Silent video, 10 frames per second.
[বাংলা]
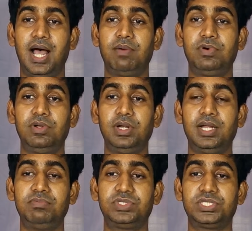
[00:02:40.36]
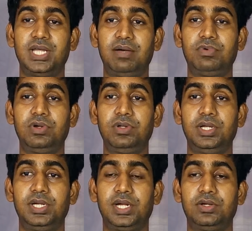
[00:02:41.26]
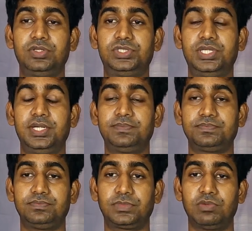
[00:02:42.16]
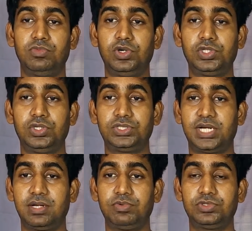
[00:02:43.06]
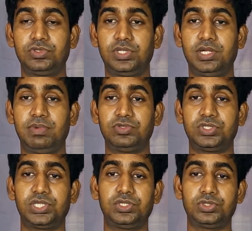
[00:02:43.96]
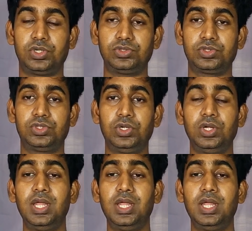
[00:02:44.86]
হাবল অ্যান্ড মিসেস হাবল এনারা হচ্ছে মূলত চাকা প্রস্তুতের ব্যবসার সাথে সংযুক্ত